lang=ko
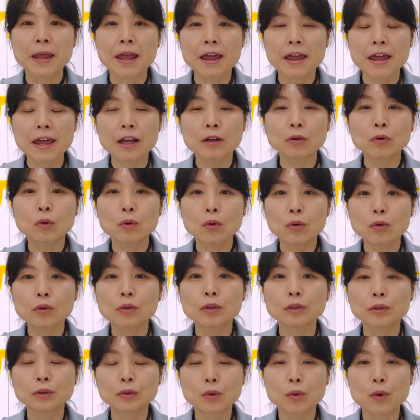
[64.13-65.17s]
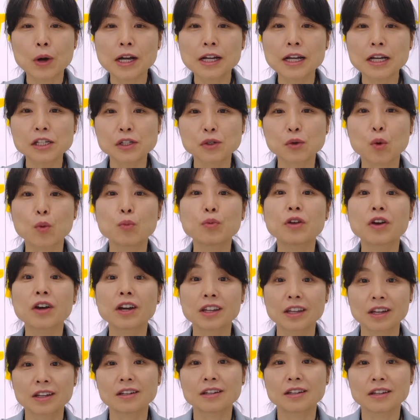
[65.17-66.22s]
행동으로 하나씩 옮겨야
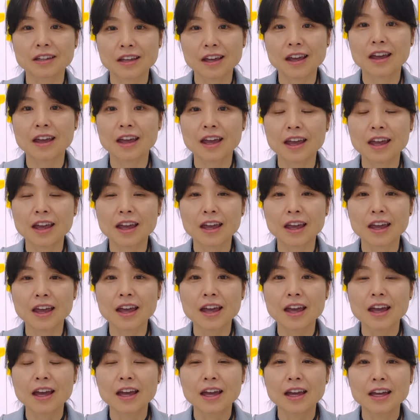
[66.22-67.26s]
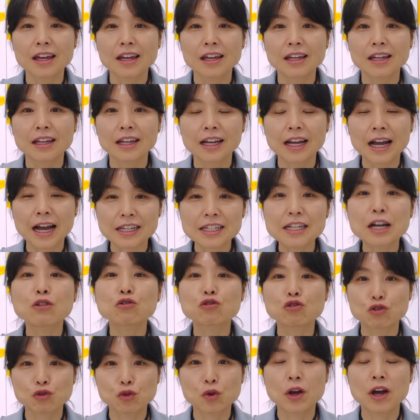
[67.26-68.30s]
되는 게 가장
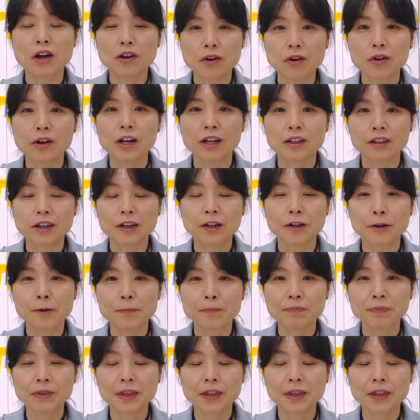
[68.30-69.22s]
중요한 것 같아요.